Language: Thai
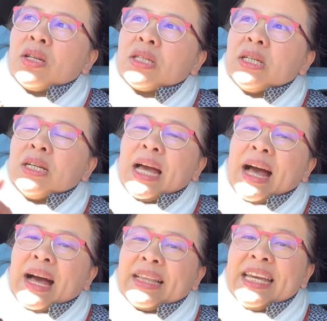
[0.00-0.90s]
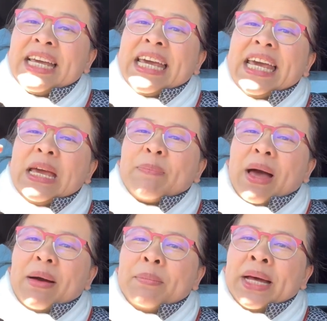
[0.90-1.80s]
ซื้ออ่าที่คีบ
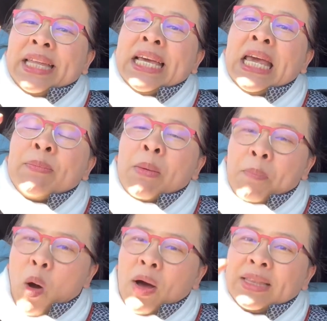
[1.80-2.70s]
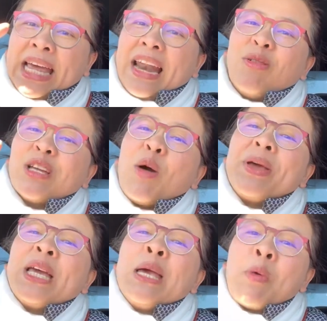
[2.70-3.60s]
อ่ะเหมือนที่คีบกระป๋อง แต่เราจะเอาไป
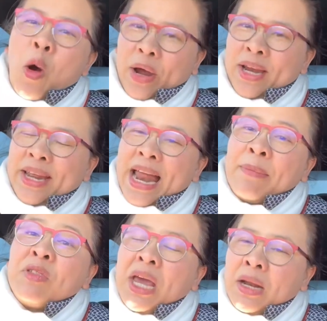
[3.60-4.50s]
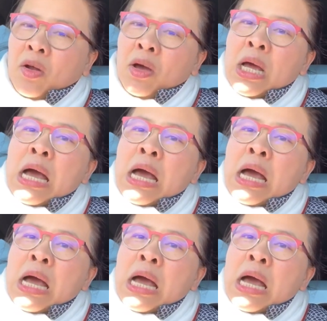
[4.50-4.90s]
คีบหอยในน้ำเย็นเนาะ